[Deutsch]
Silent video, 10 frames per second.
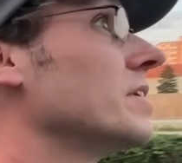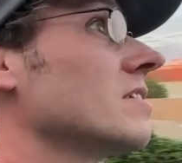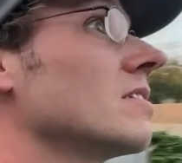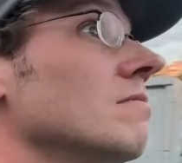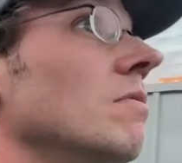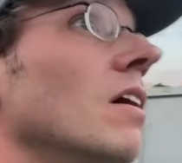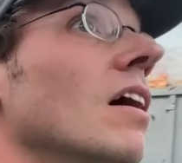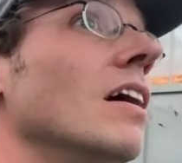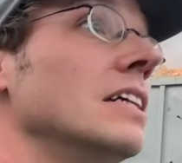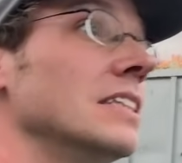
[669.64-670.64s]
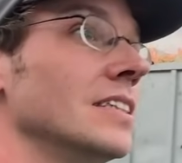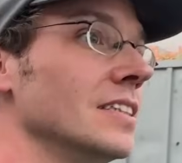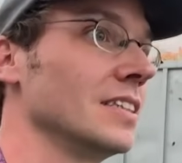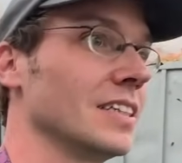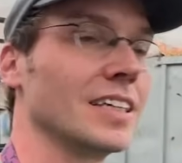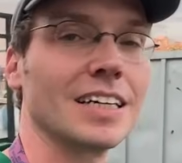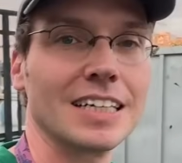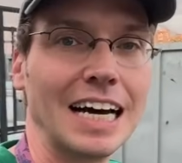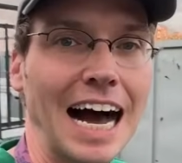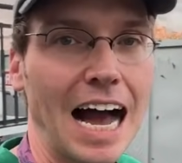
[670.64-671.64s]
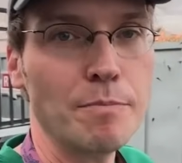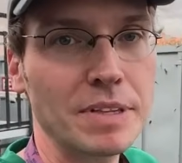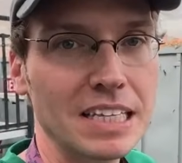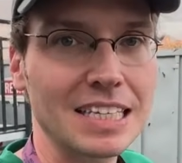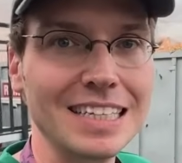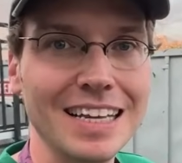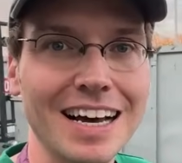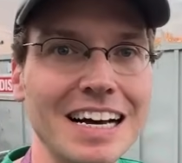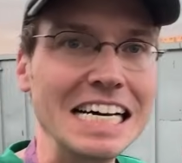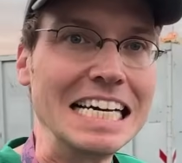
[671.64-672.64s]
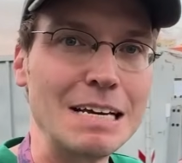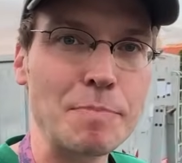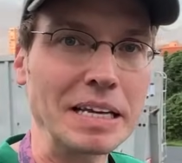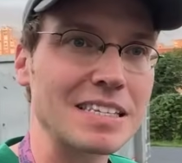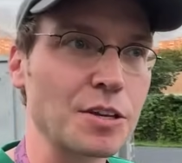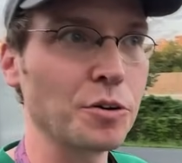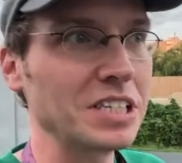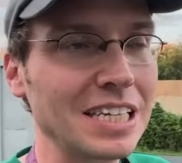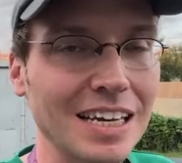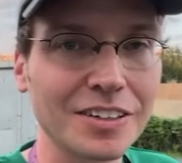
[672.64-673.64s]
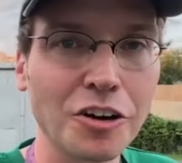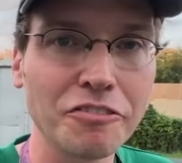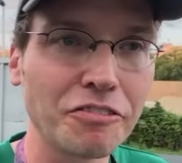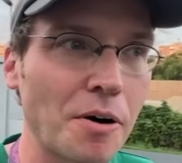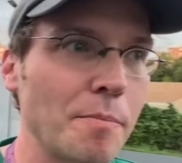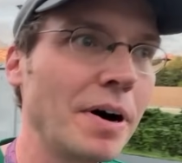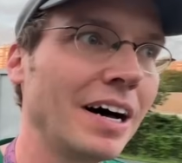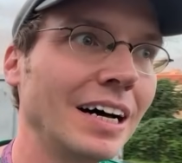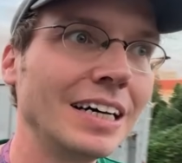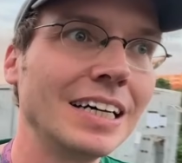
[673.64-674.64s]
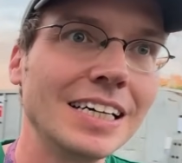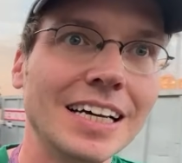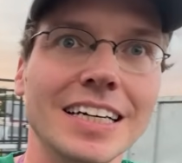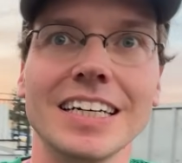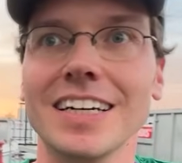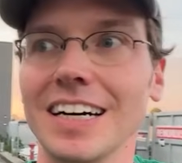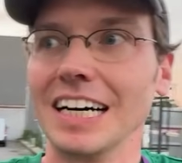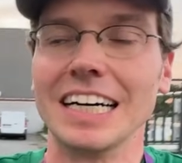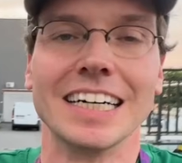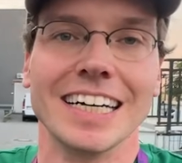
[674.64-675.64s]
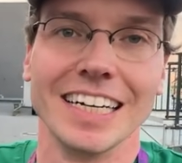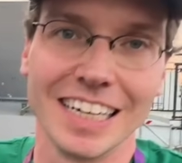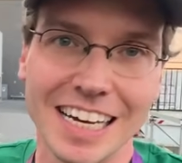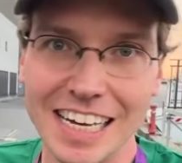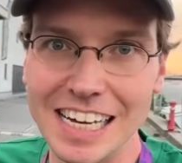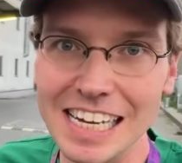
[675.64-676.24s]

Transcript: mir mein Mikro irgendwie abgeraucht, beziehungsweise ist nicht angegangen, hatte keinen Akku mehr, ich weiß es nicht. Deswegen